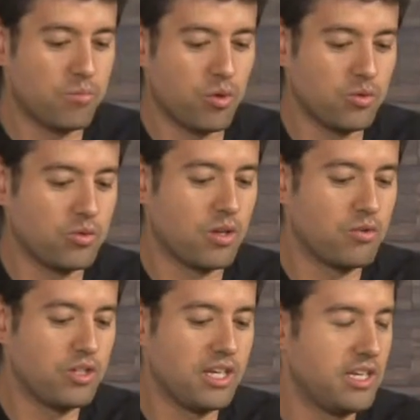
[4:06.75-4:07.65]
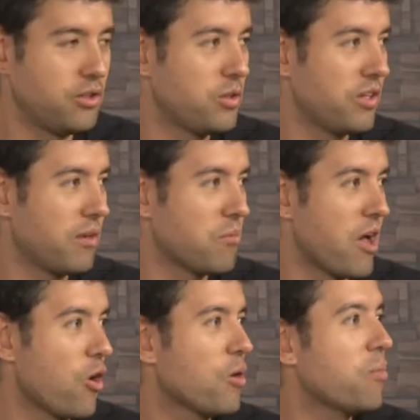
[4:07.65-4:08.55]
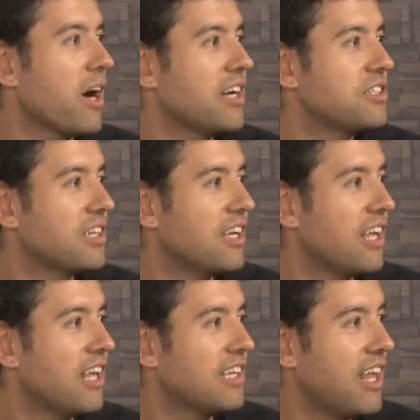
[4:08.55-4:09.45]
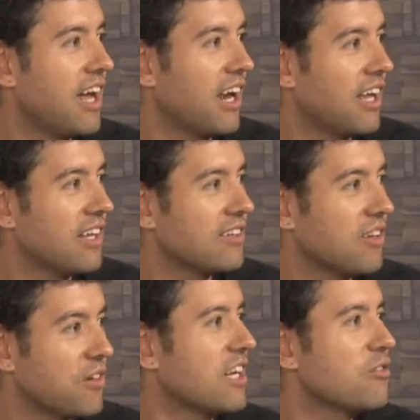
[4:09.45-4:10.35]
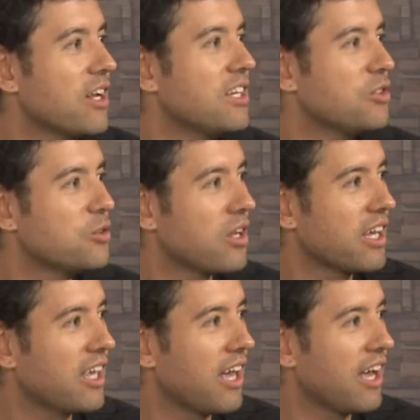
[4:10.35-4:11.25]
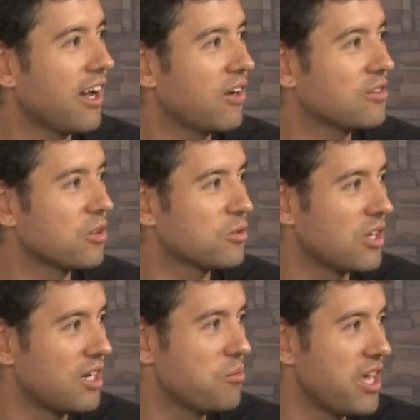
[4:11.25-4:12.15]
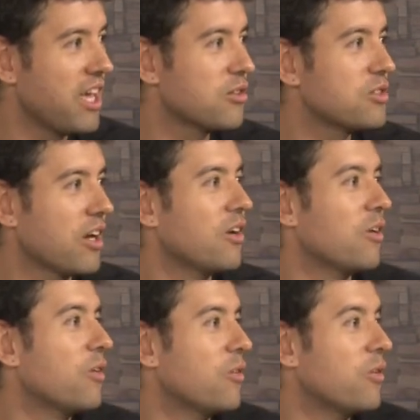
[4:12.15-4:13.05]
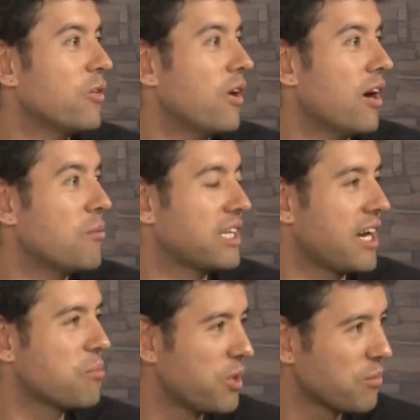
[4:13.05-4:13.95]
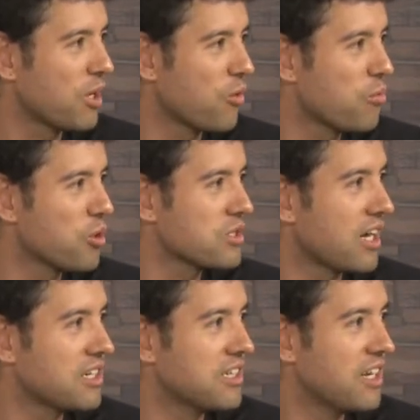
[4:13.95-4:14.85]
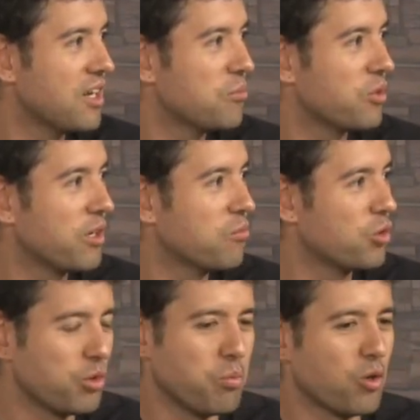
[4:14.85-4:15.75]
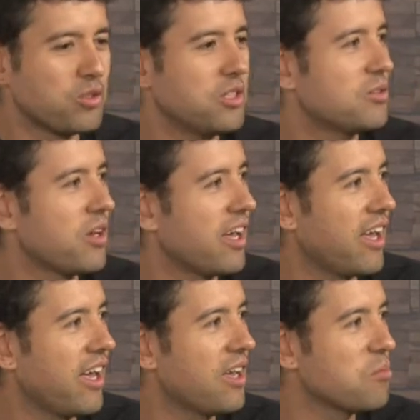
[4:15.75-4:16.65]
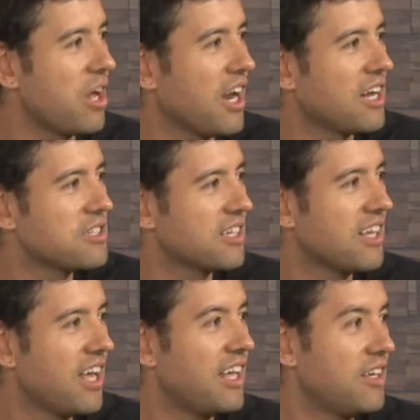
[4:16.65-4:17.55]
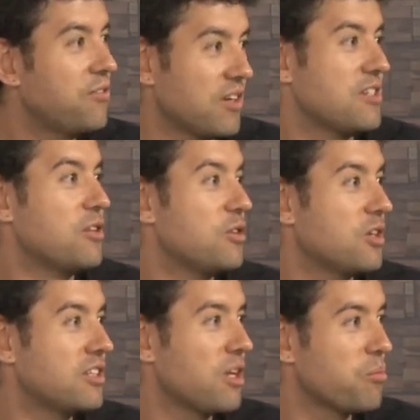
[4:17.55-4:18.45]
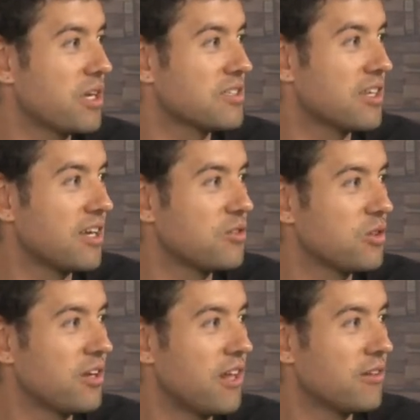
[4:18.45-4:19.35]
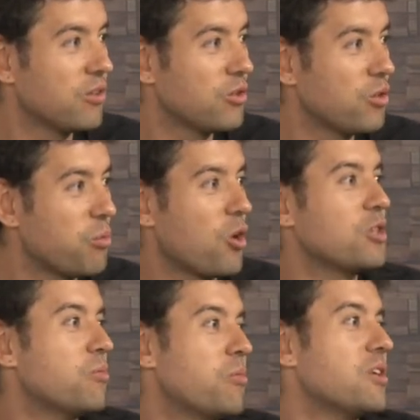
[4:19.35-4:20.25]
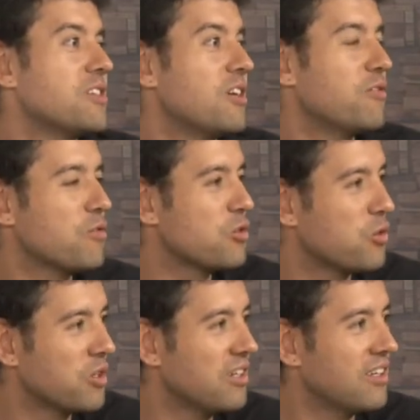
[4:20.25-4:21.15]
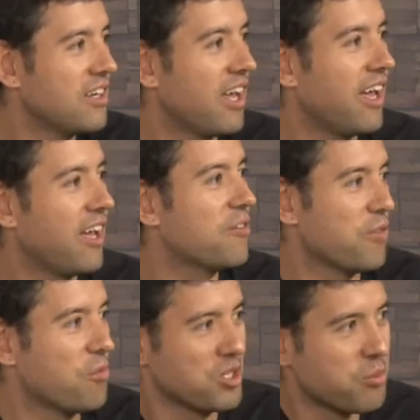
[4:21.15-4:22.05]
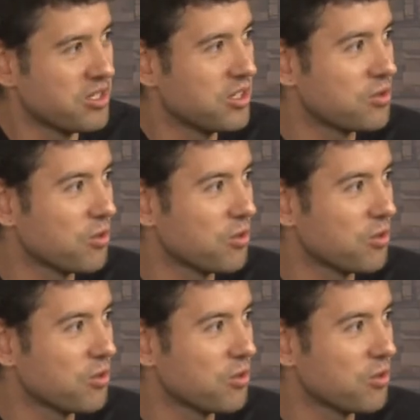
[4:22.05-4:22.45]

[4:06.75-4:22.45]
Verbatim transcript: produção de lixo, né, maior parte dela, na verdade não é lixo, né? Que é, são os alimentos, é o, o, a matéria-prima da compostagem. Sim. Porque muito pouco disso é, é, a embalagem. E fazendo isso a gente está pensando no, no, próximo, é pensando em futuro. É, foi mais ou menos isso que